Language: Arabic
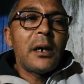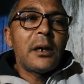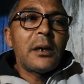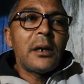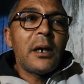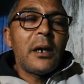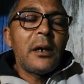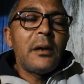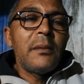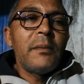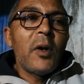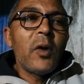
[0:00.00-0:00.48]

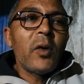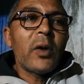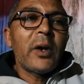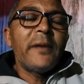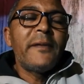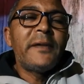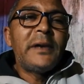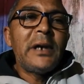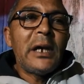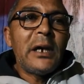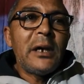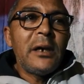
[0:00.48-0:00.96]
الموقف
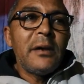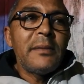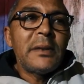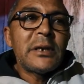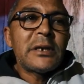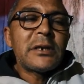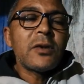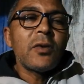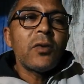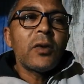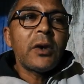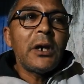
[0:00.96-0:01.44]
ديالي من
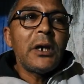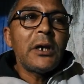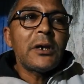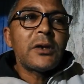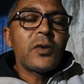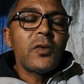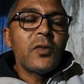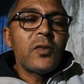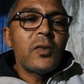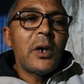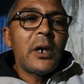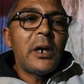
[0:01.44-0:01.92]
التوقيت
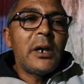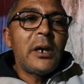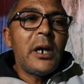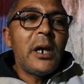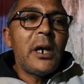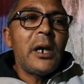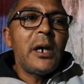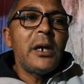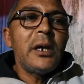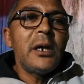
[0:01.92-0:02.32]
هو لا